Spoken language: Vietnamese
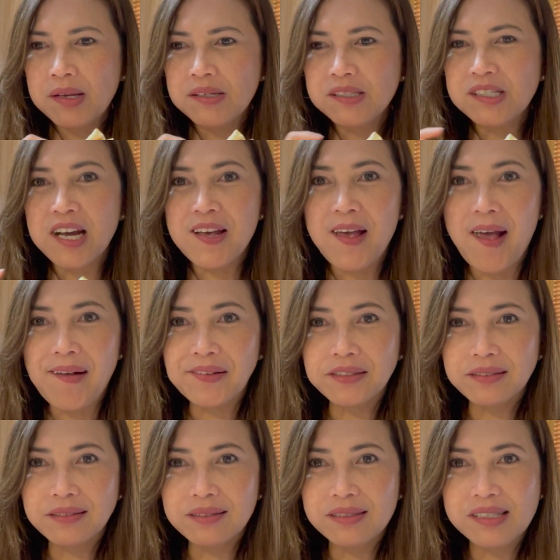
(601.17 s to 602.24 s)
hương hay
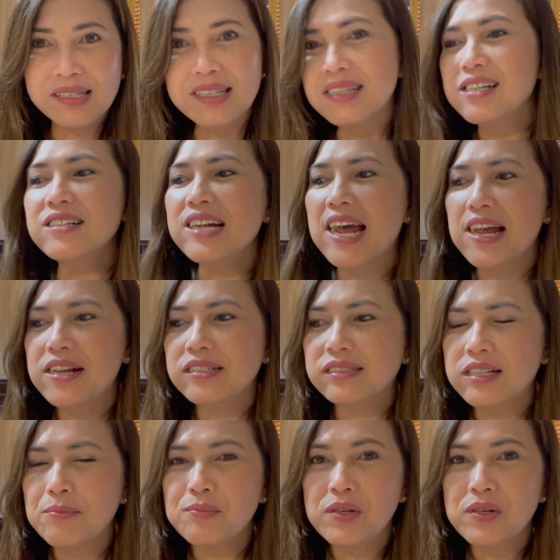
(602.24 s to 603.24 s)
ăn những cái thứ này xong